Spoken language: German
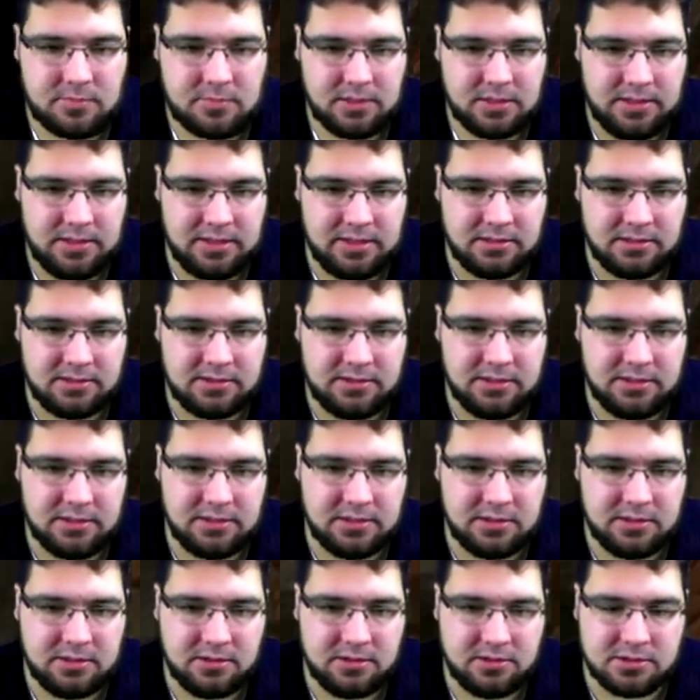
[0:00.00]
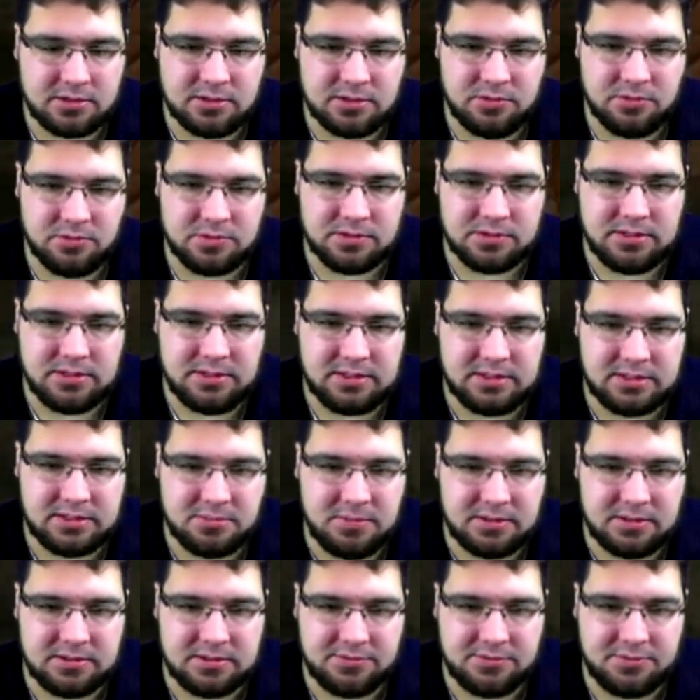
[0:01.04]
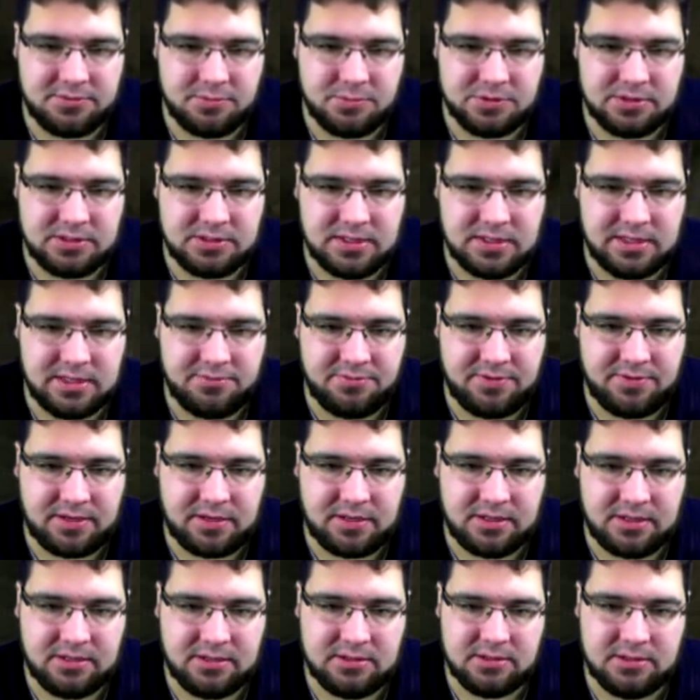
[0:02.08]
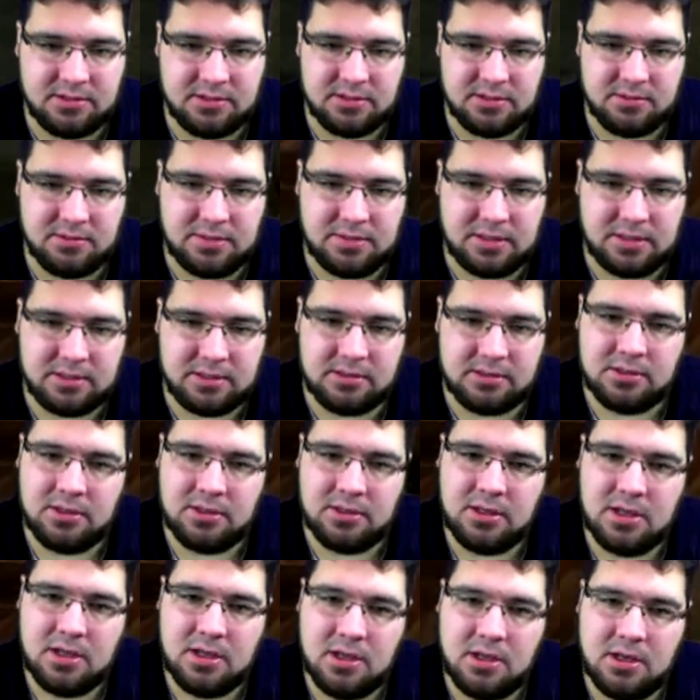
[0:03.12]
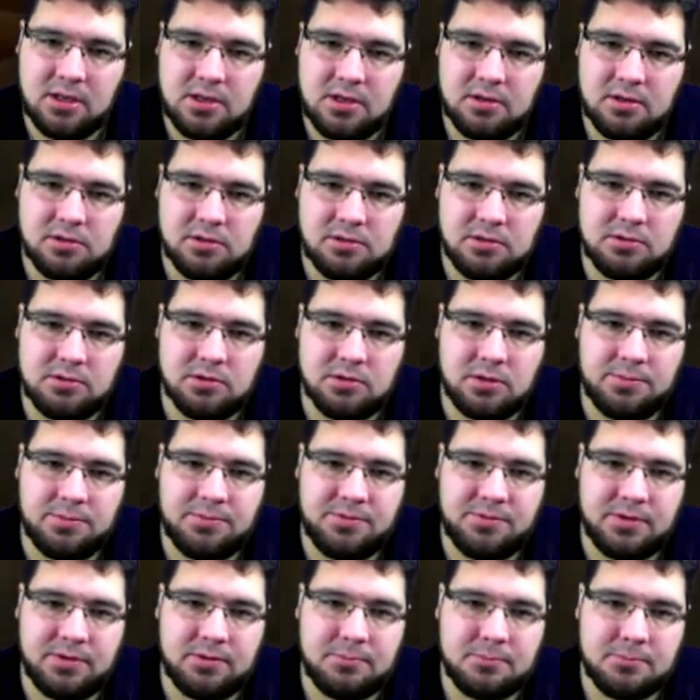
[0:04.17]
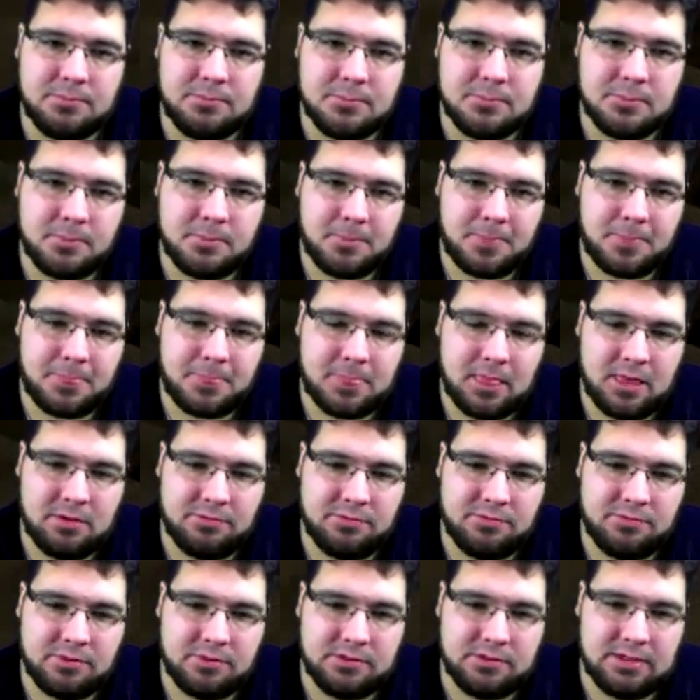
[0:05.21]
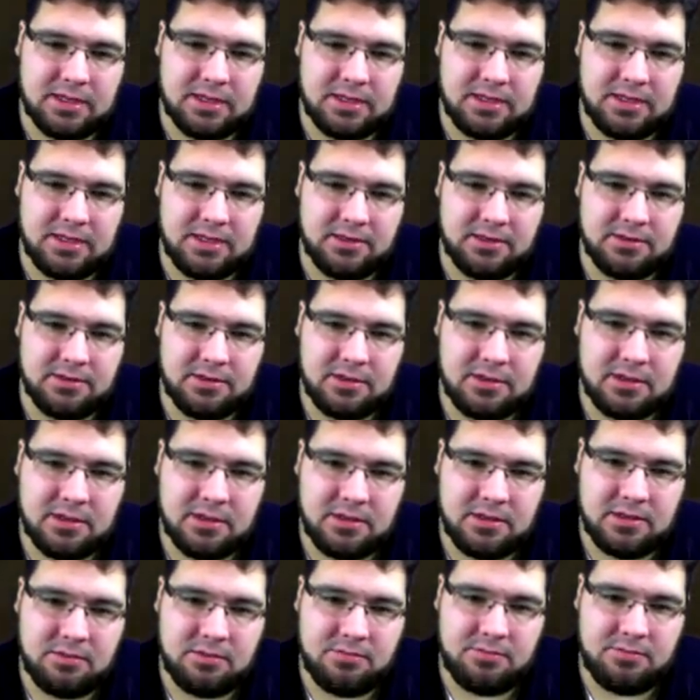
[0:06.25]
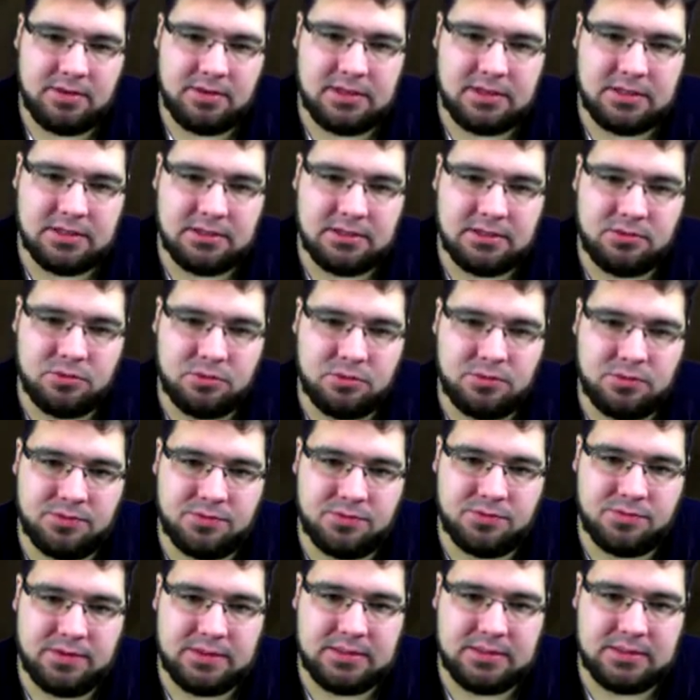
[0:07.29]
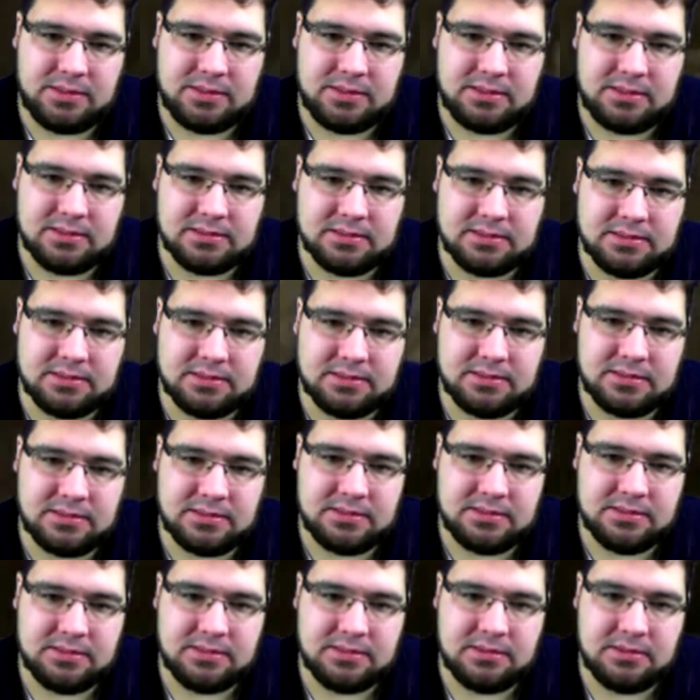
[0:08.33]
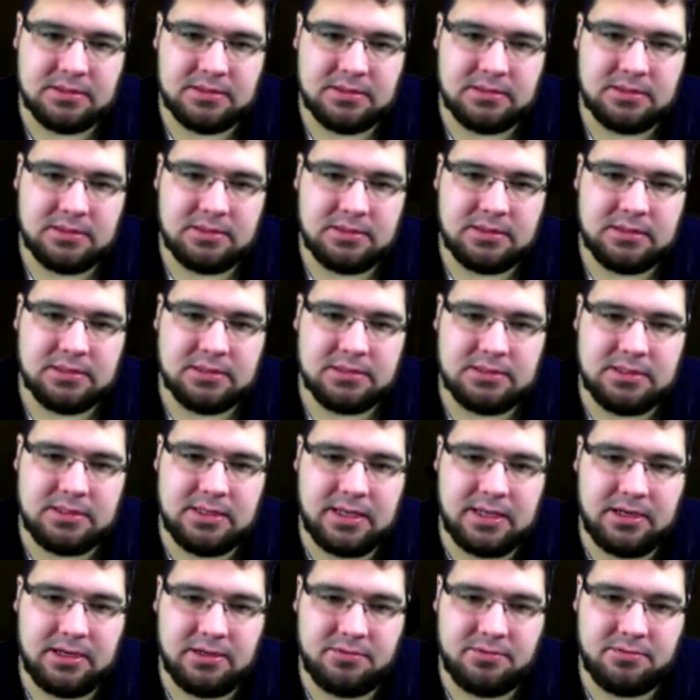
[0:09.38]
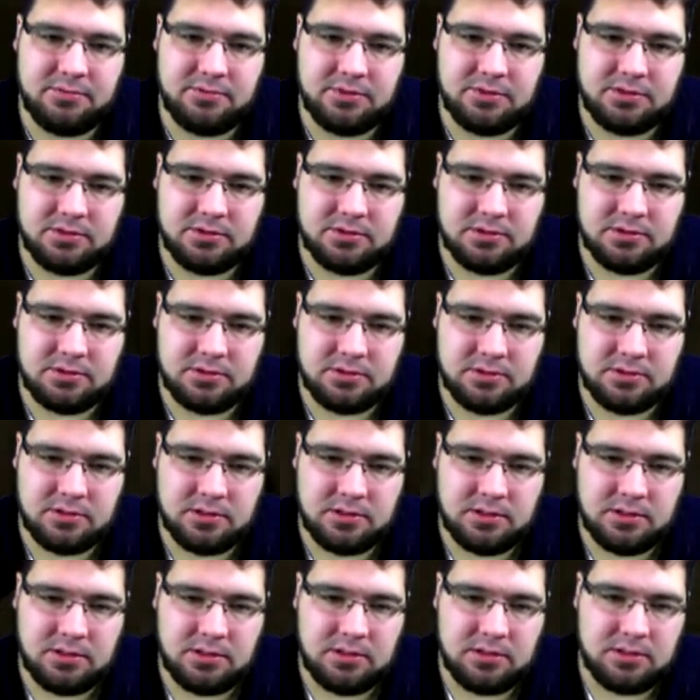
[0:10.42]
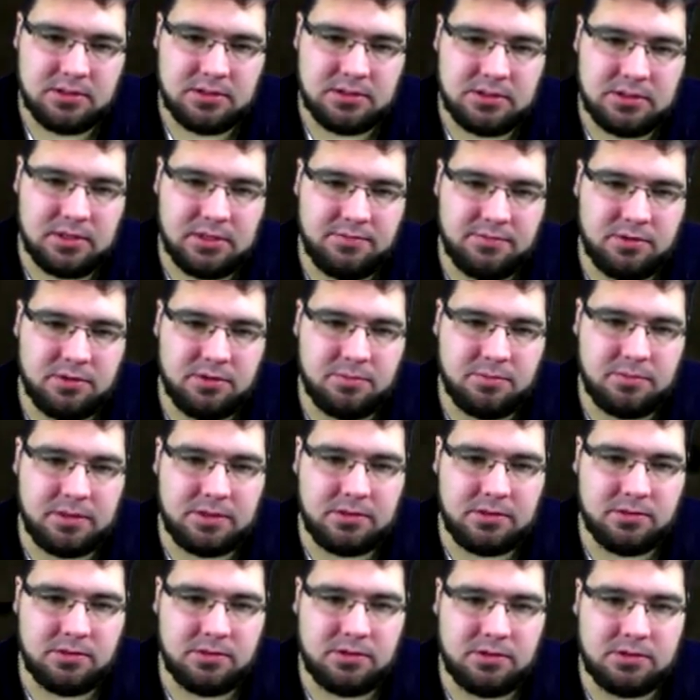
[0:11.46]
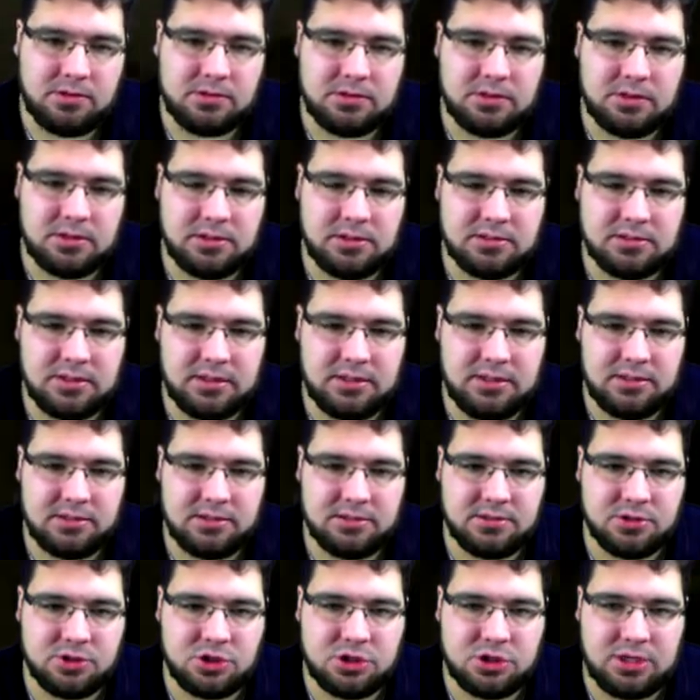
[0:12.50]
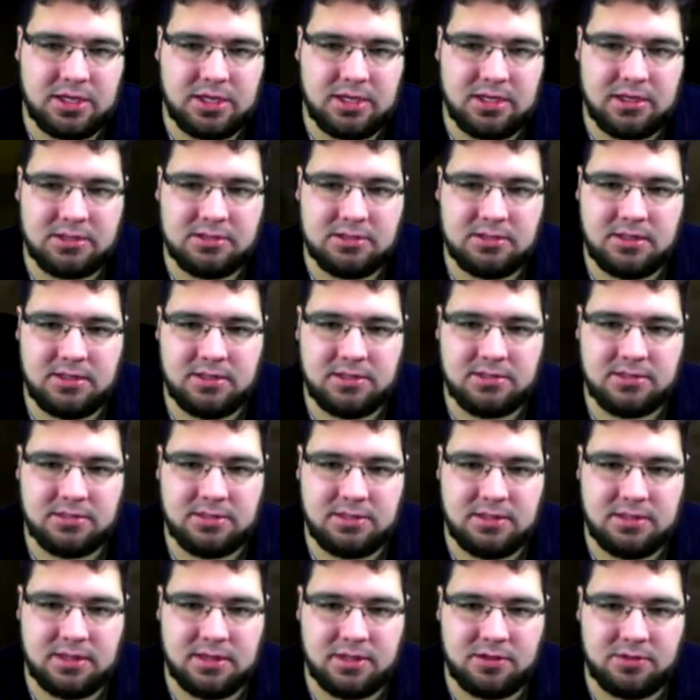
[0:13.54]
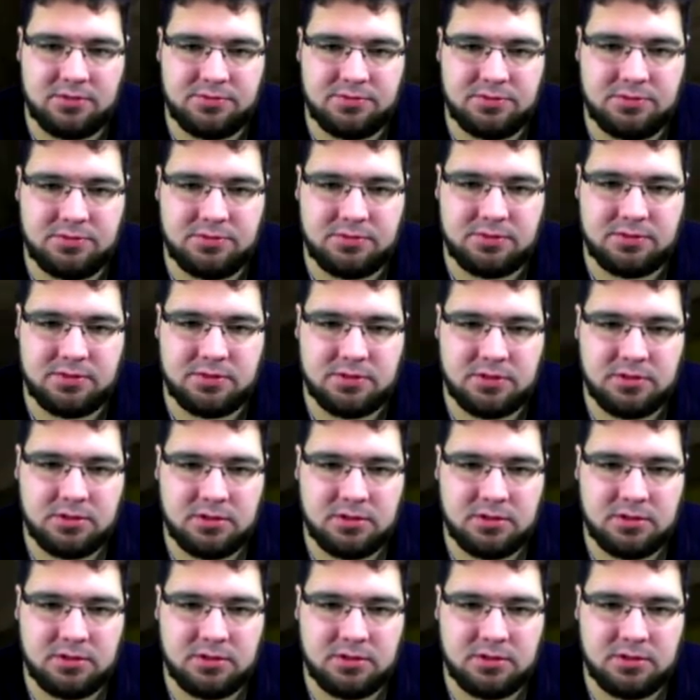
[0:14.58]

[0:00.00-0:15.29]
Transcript: ja, hier kostenloses Licht macht. Dafür muss ich keine Fackeln äh, machen und opfern. Von daher wäre ich ja doof, wenn ich das jetzt hier ändern würde. Da haben wir nochmal Gold. Da ist der nächste Schacht, der sich hier auftut.